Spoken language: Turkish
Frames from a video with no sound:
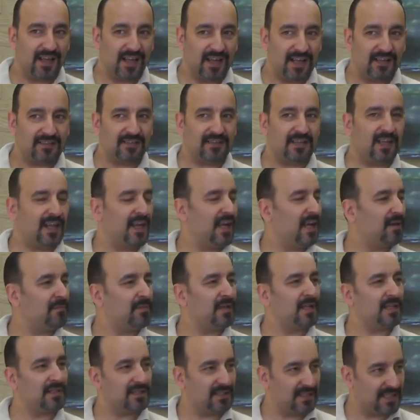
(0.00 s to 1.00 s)
ette eğer
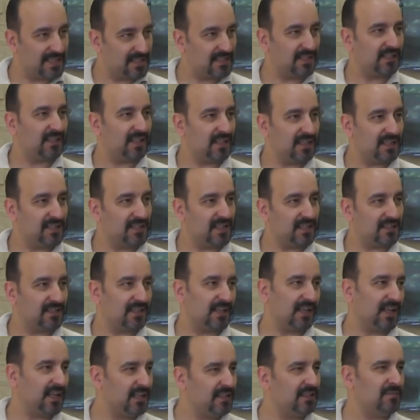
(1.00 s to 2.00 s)
biraz lezzet
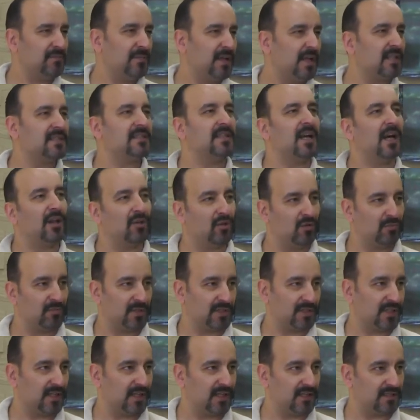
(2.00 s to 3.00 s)
arayacaksak etin biraz yağlı
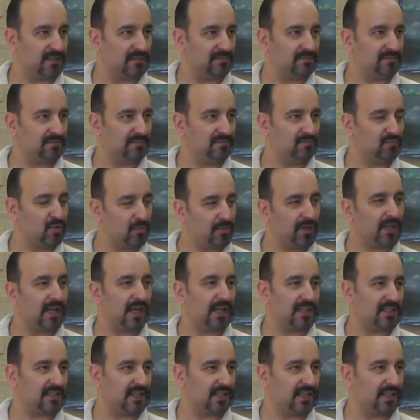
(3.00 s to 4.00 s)
olması lazım. Bu bir
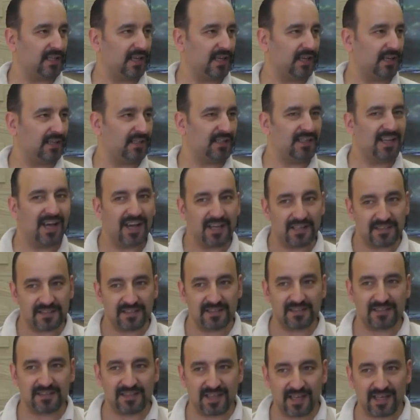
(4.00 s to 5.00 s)
gerçek yani.
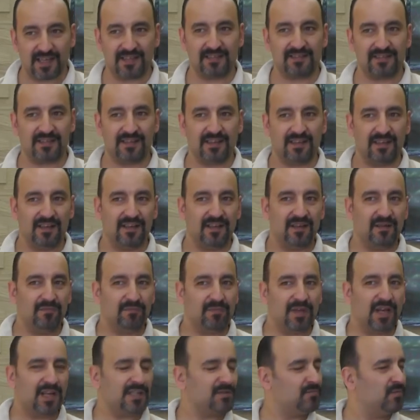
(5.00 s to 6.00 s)
Yağsız et
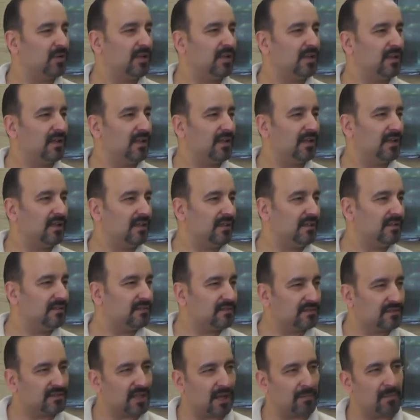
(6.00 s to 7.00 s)
biraz böyle e,
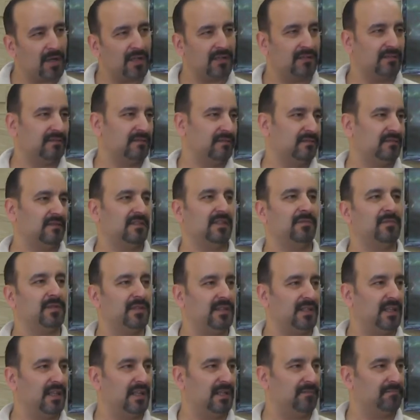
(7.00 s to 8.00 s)
saman
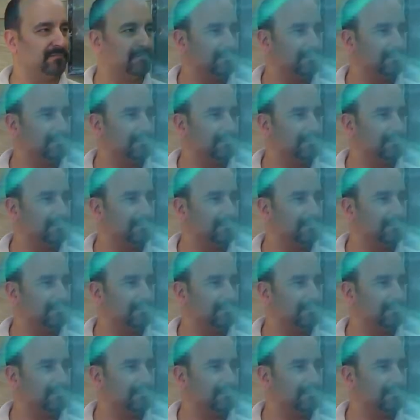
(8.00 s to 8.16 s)
gibi diyelim